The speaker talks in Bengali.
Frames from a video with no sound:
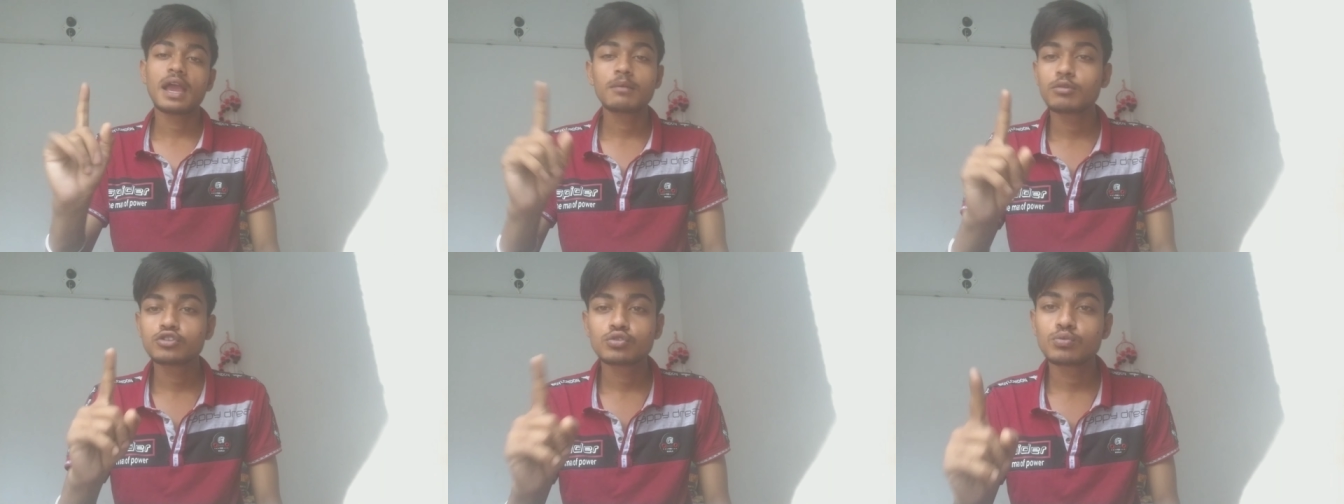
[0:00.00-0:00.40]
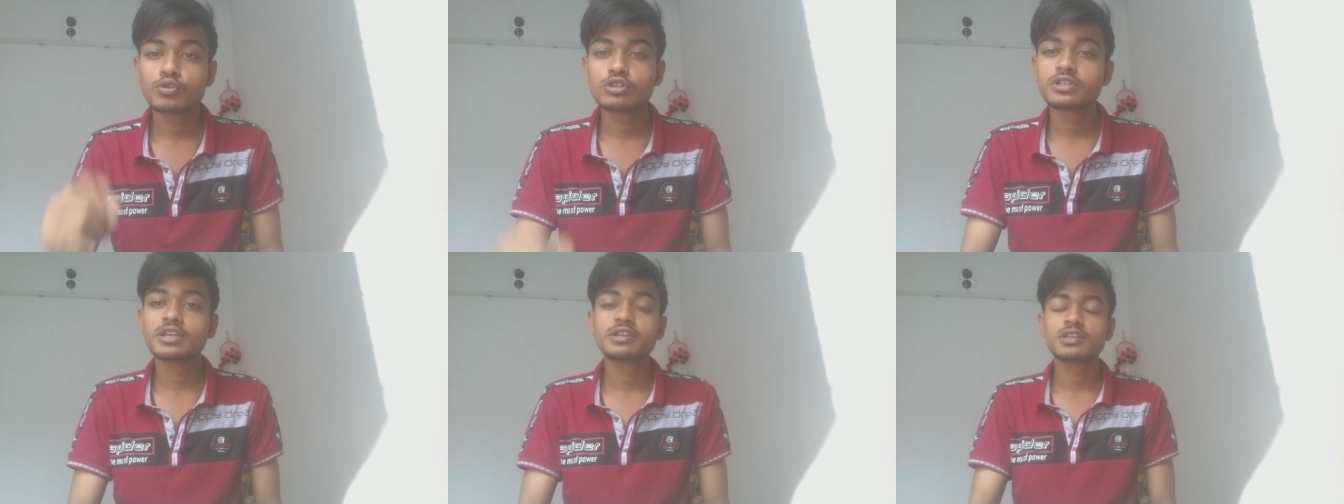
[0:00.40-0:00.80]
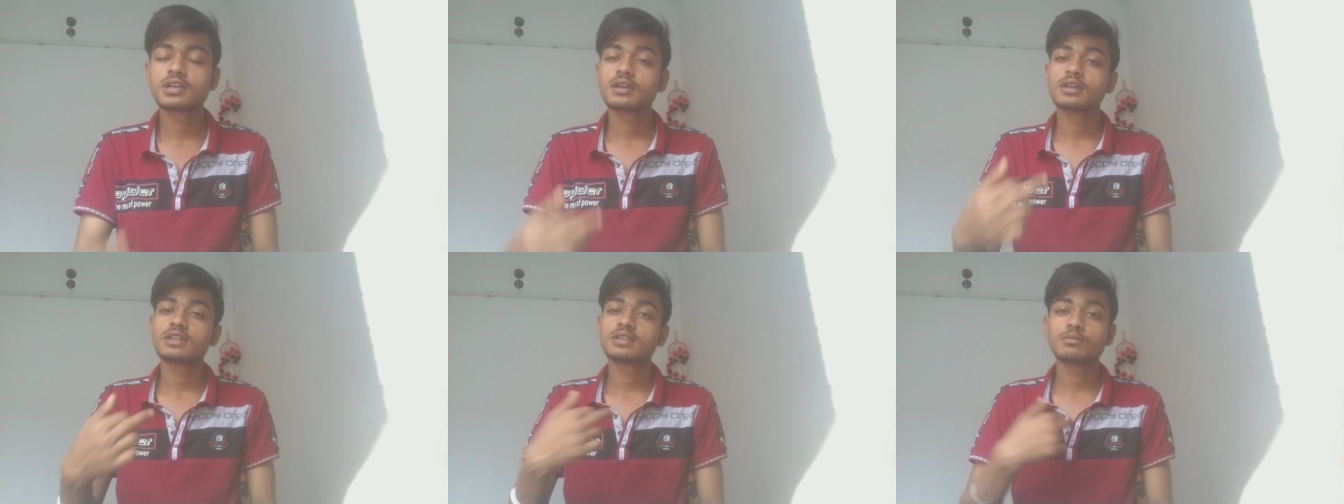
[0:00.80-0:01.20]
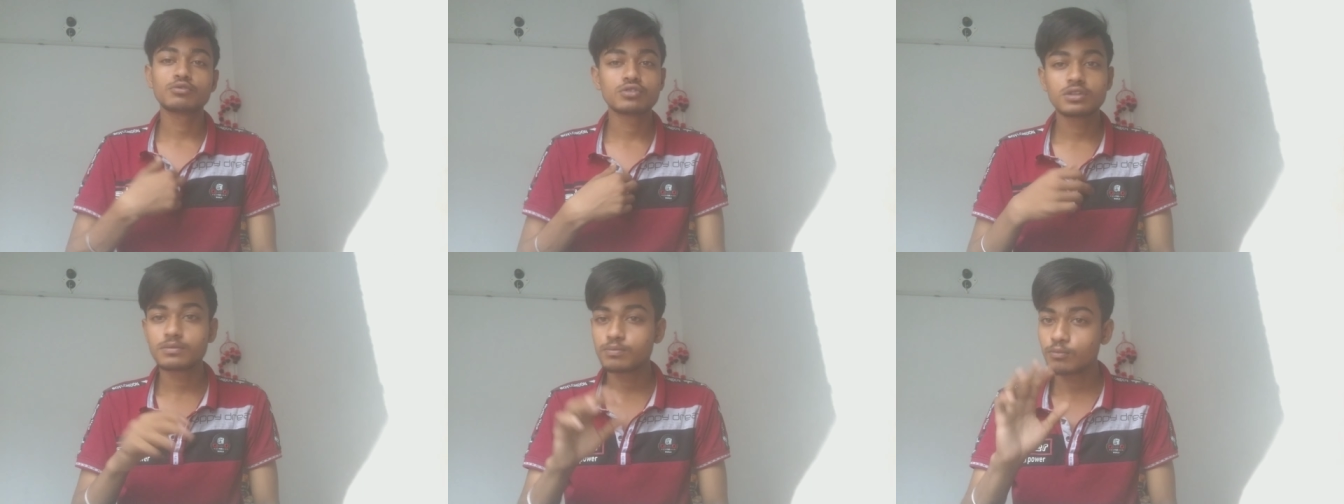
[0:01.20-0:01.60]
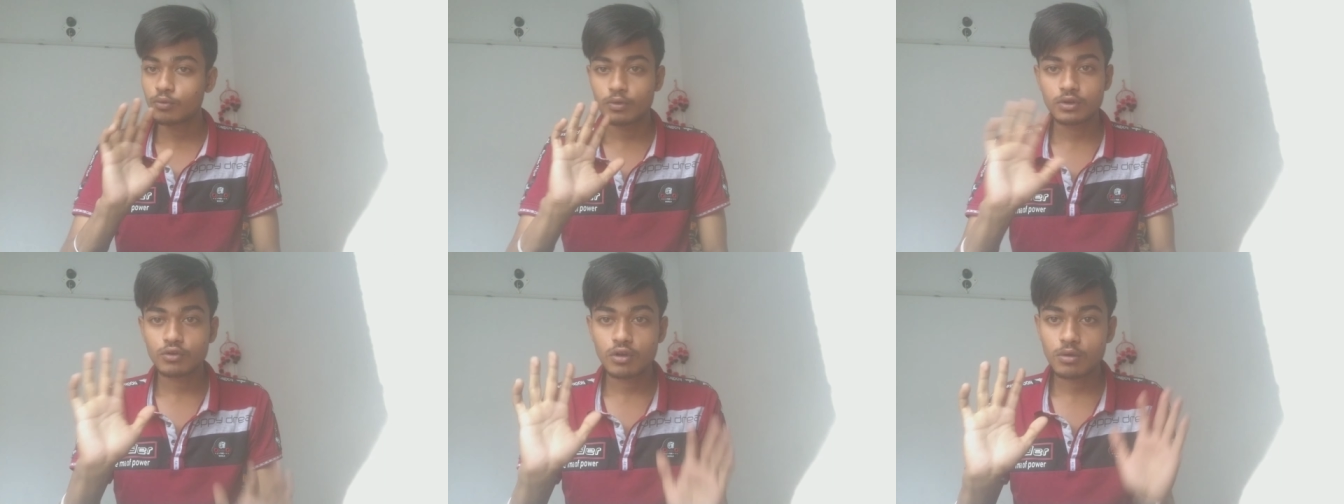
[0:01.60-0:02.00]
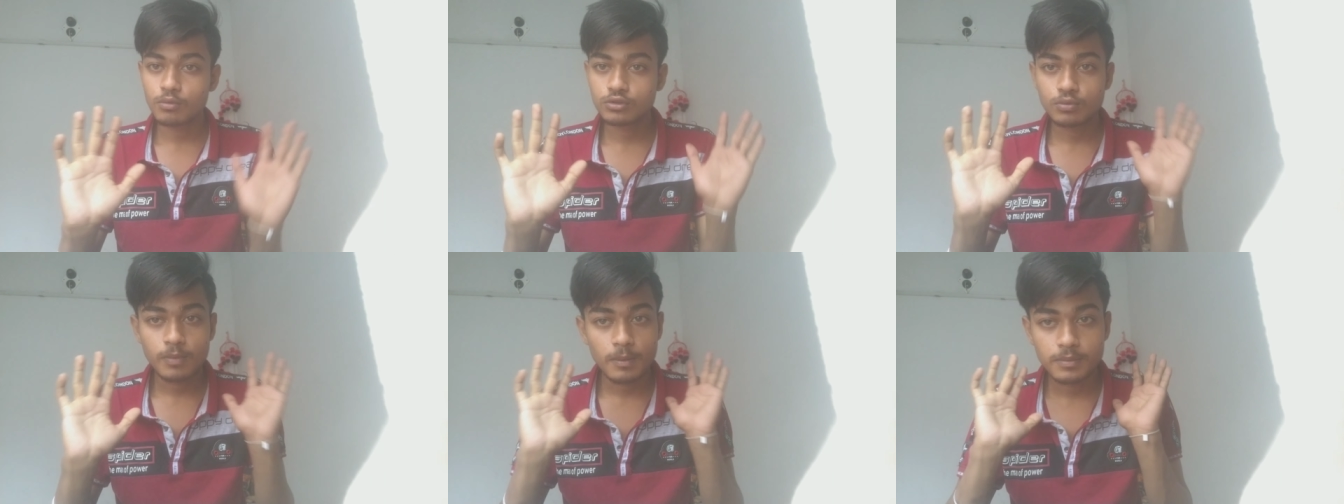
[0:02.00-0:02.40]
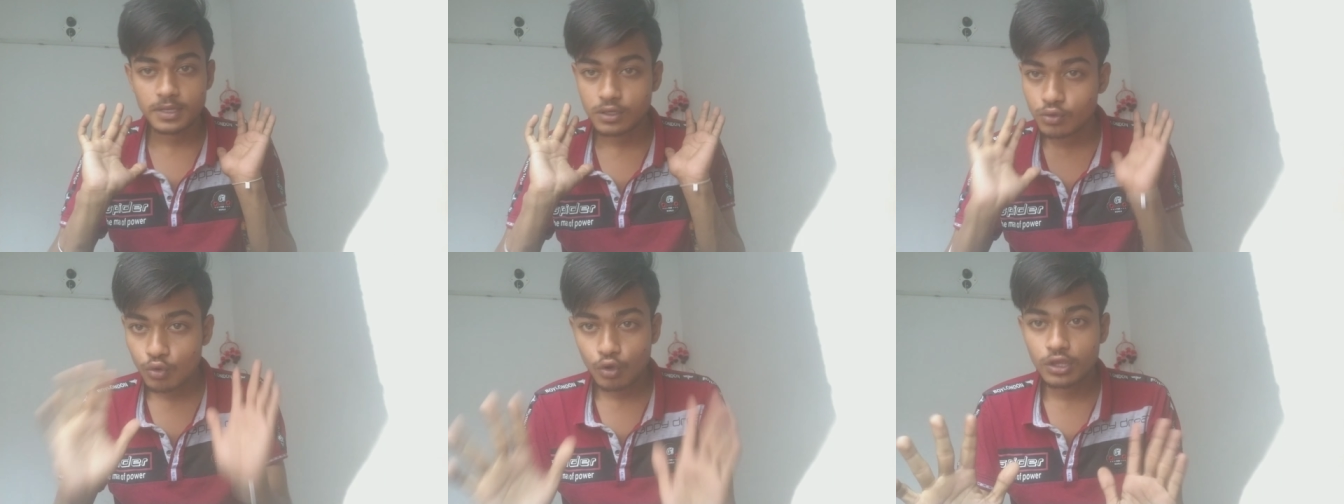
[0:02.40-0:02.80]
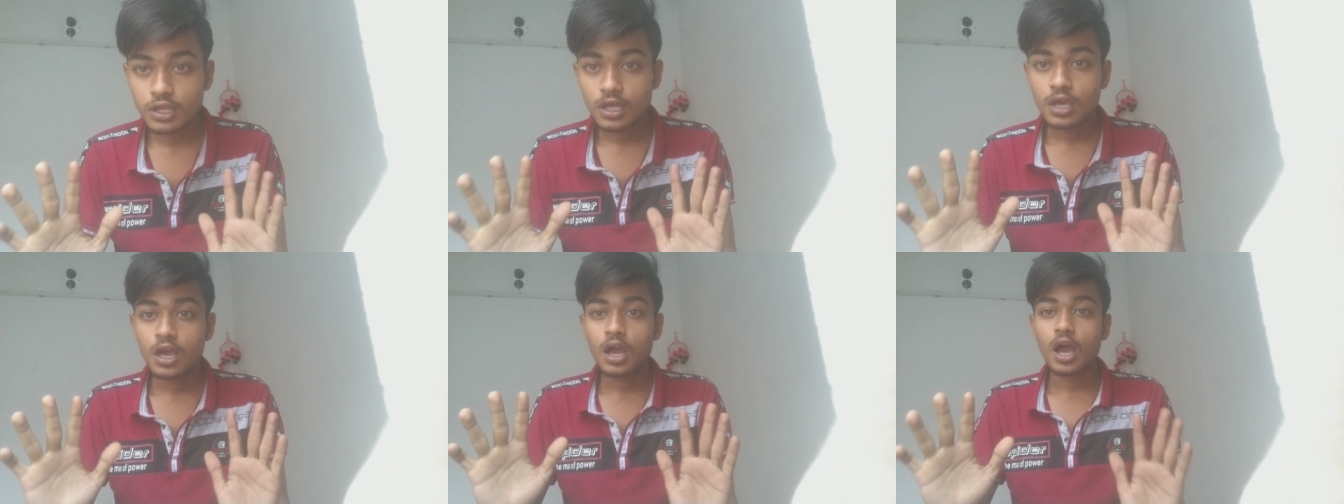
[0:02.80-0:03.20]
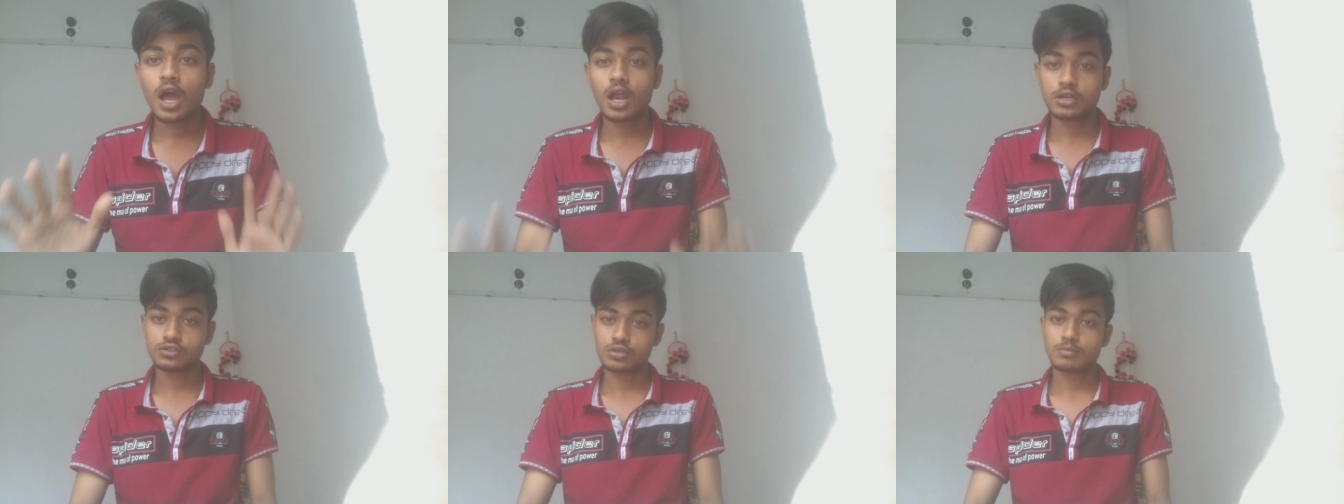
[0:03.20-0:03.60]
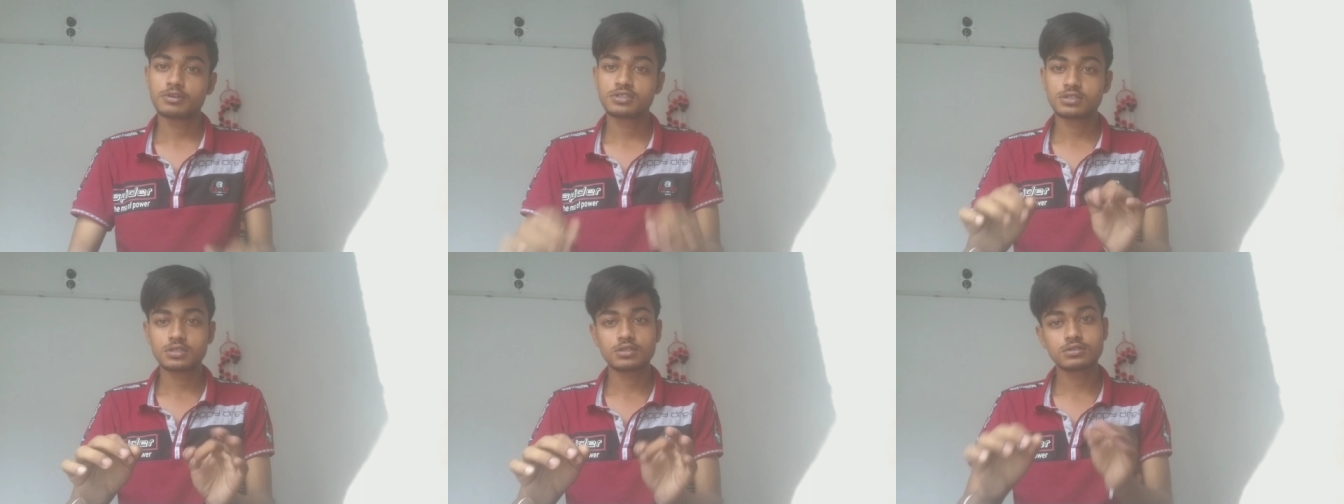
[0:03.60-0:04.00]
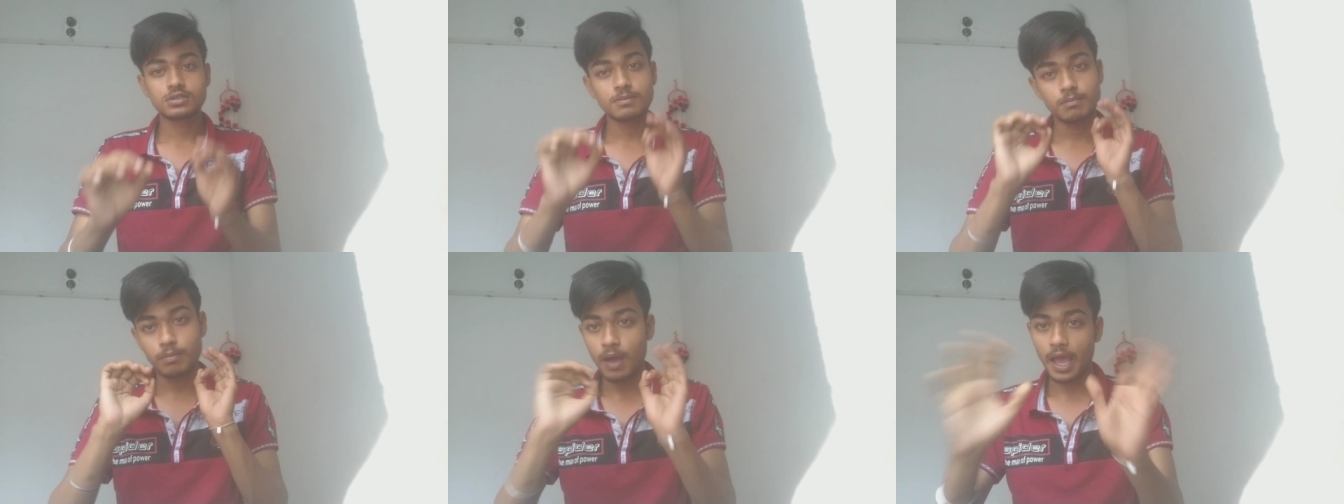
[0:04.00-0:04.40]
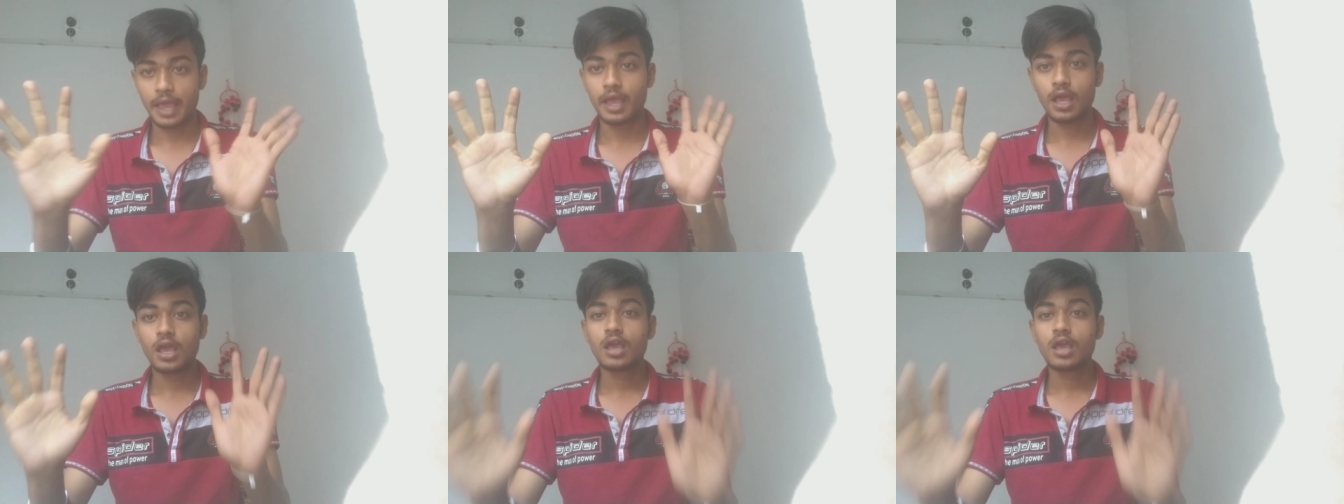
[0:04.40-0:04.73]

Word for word: এক বছর ভোট দিয়ে নিজেকে নেতামন্ত্রী প্রমাণ করার মতো পাবলিক নই আর সবার শেষে হচ্ছে বাই